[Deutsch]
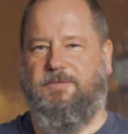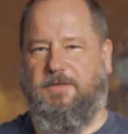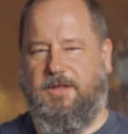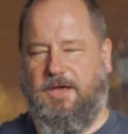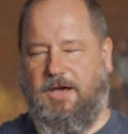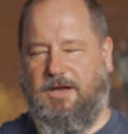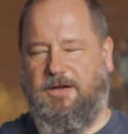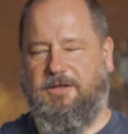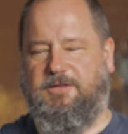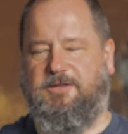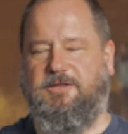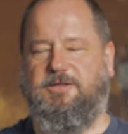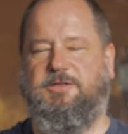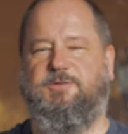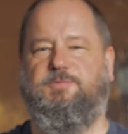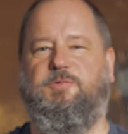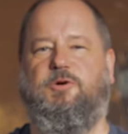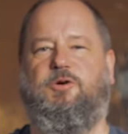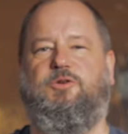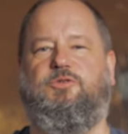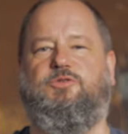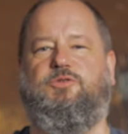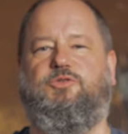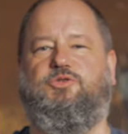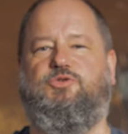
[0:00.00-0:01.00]
Allerdings
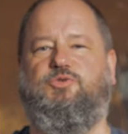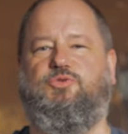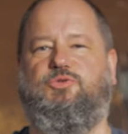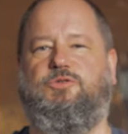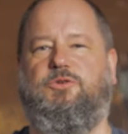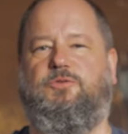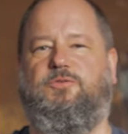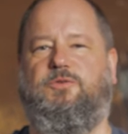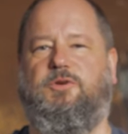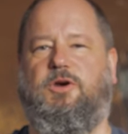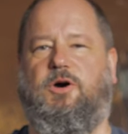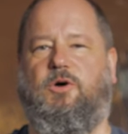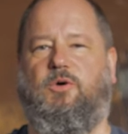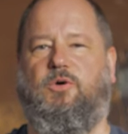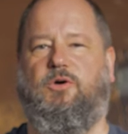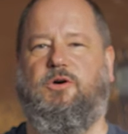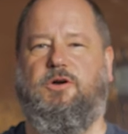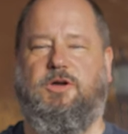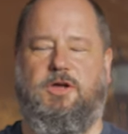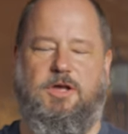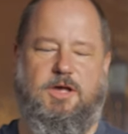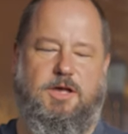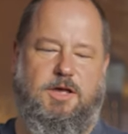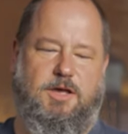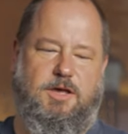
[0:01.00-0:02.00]
braucht der Schuh dafür auch
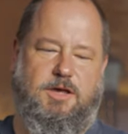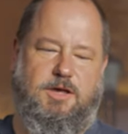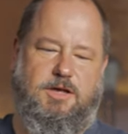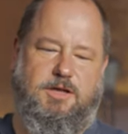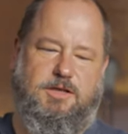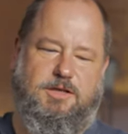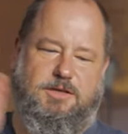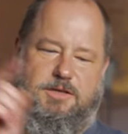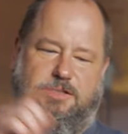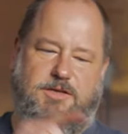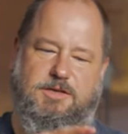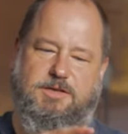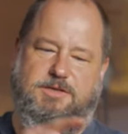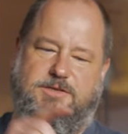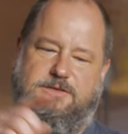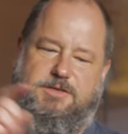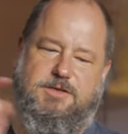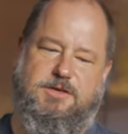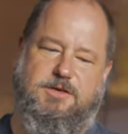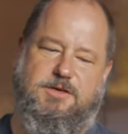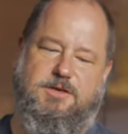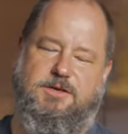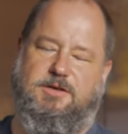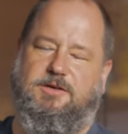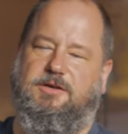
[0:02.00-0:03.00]

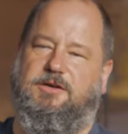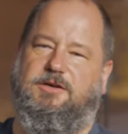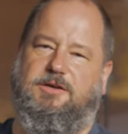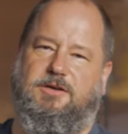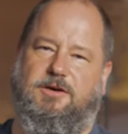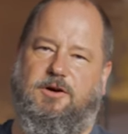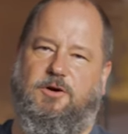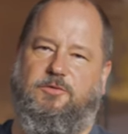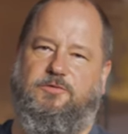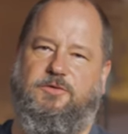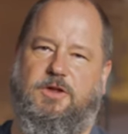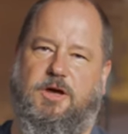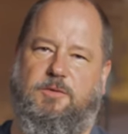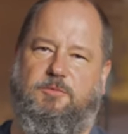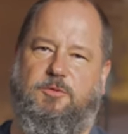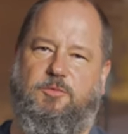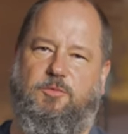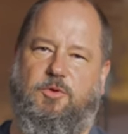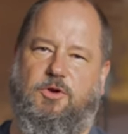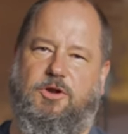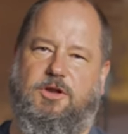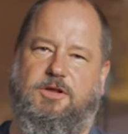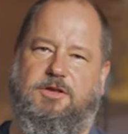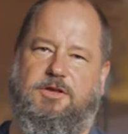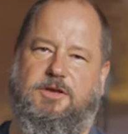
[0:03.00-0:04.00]
diese
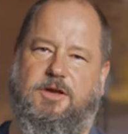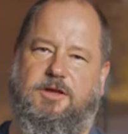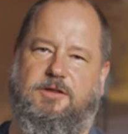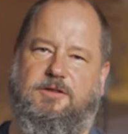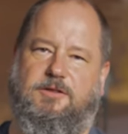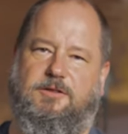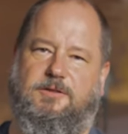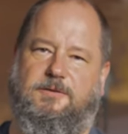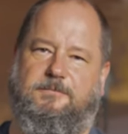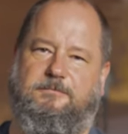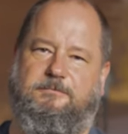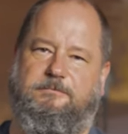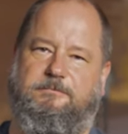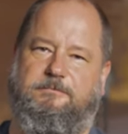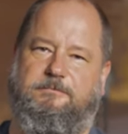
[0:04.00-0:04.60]
Aufnahmemöglichkeiten